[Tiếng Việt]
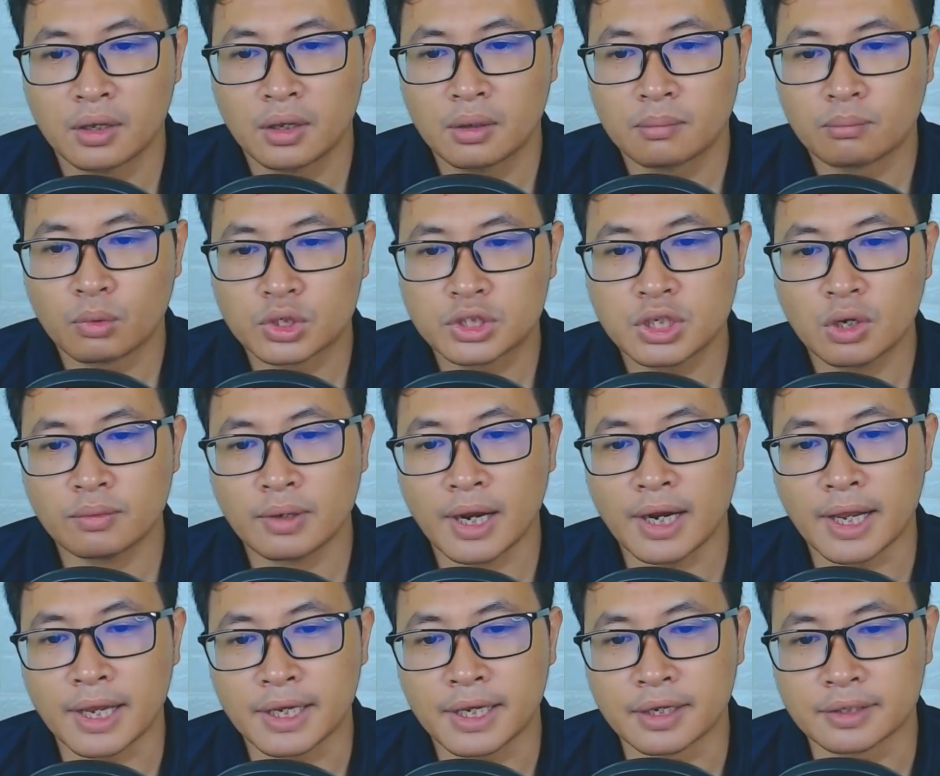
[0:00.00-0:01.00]
Một chiêu
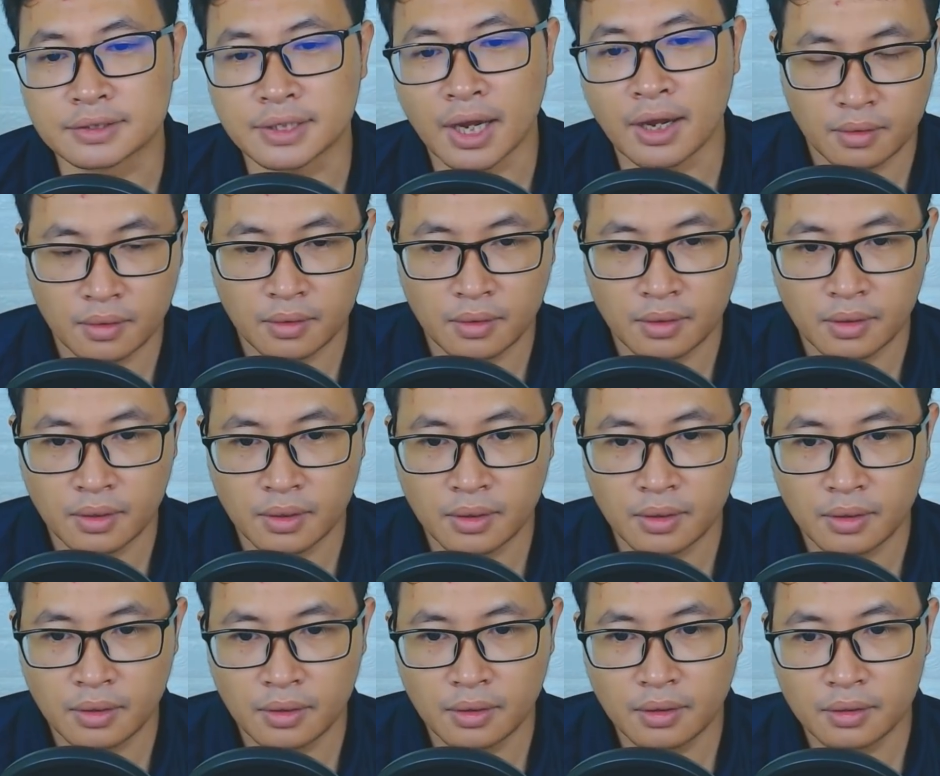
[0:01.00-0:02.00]
này lại hiện ra
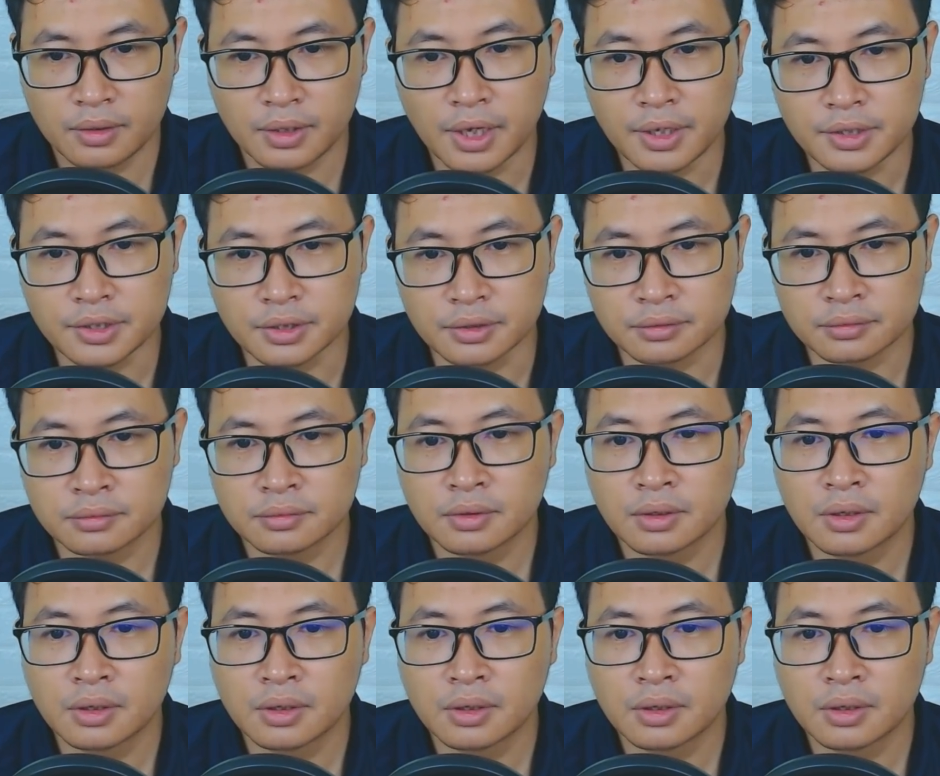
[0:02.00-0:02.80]
Thế nhưng